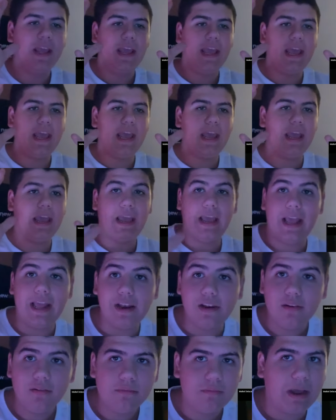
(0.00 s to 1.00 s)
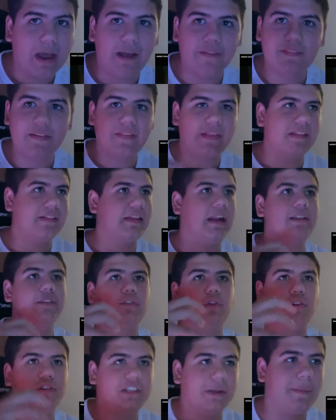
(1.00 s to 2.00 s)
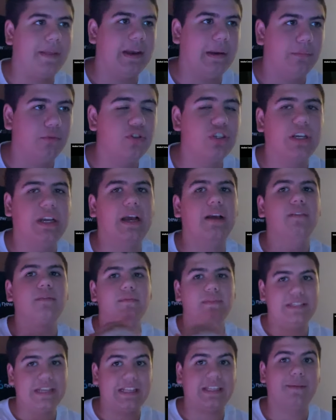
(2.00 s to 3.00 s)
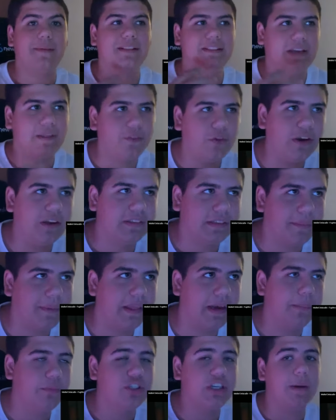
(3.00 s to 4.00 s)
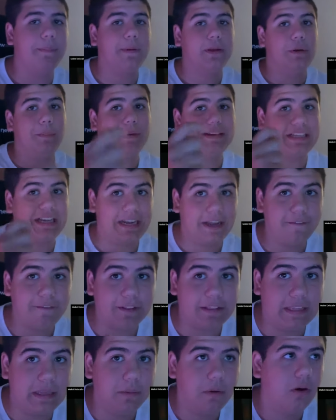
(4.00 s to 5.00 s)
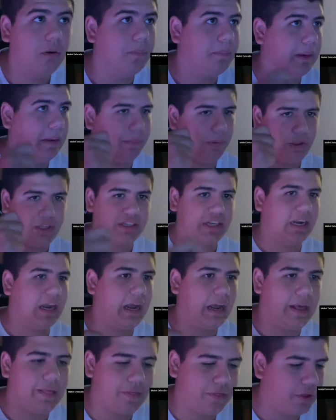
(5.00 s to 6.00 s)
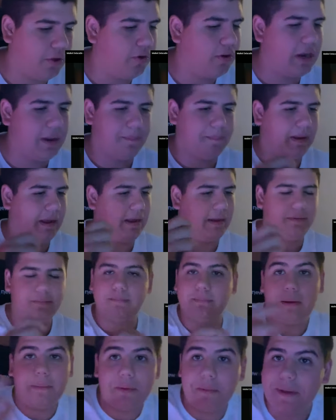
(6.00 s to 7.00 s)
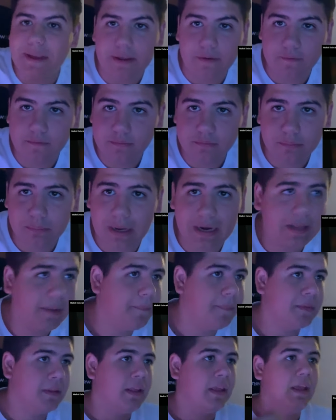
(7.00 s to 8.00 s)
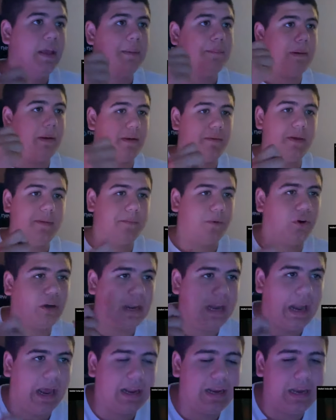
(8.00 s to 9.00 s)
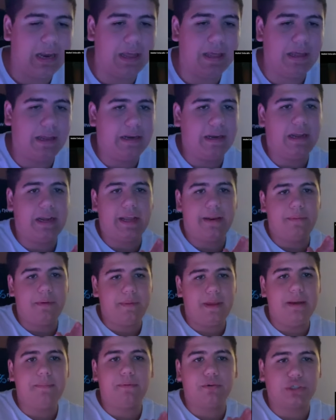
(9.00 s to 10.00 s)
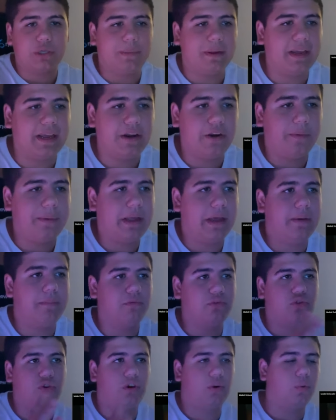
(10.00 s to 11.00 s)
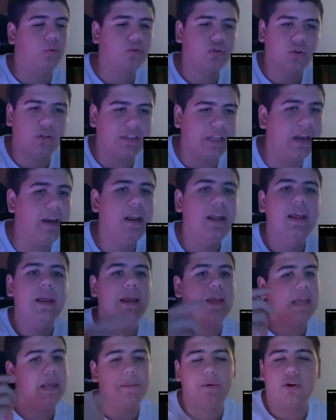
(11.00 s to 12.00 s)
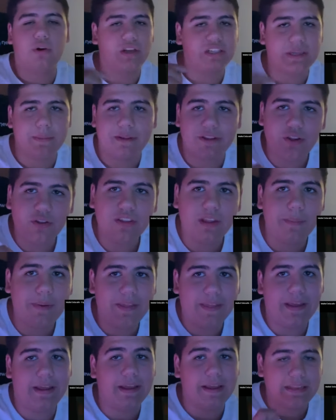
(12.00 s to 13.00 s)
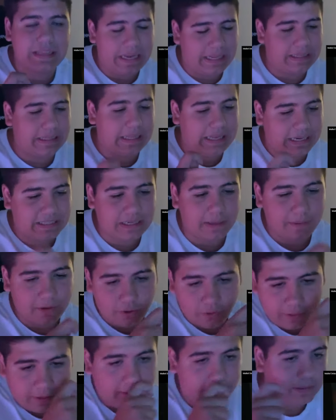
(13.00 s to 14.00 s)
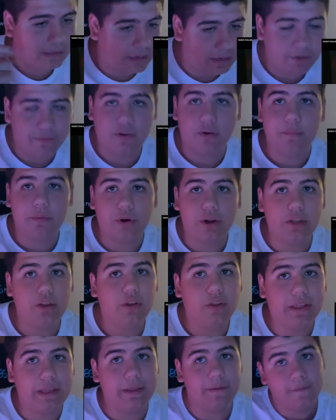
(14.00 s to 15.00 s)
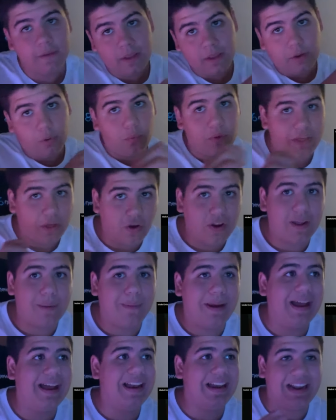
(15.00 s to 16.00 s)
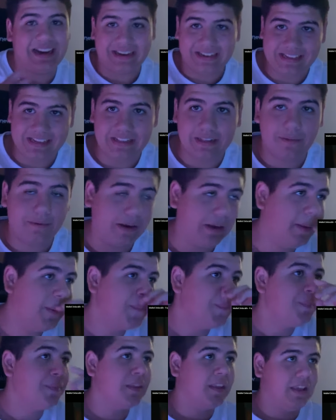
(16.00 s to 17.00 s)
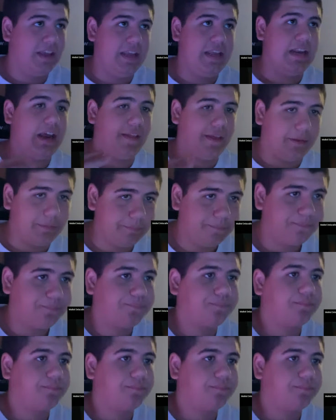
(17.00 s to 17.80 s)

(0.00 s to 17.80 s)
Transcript: Eh, él, antes de entrar en todo el tema de la música, ya estaba entrando en el tema de la música, pero para sacar efectivo, para poder sacar canciones, para, para vivir, ¿vale? para vivir, porque la isla en la que él vivía, pues se ve que no había muchos recursos y tal. Y bueno, que se metió en tema de, ya sabes, ¿no? De, desnifar un poquito, de cuidado que va la rayita, ¿vale? Y nada,